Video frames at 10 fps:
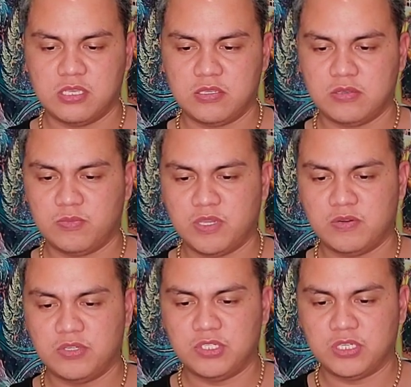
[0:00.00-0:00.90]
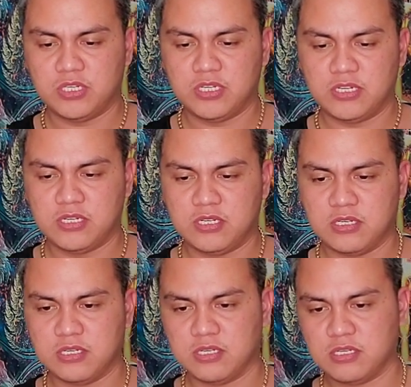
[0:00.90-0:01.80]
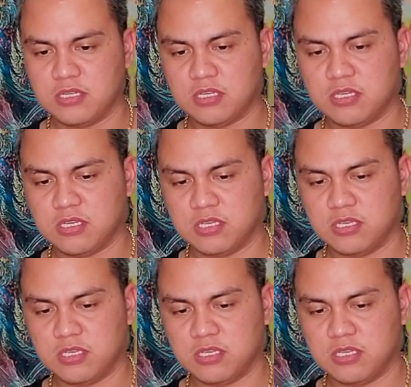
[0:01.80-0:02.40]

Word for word: So, meron siyang, ay,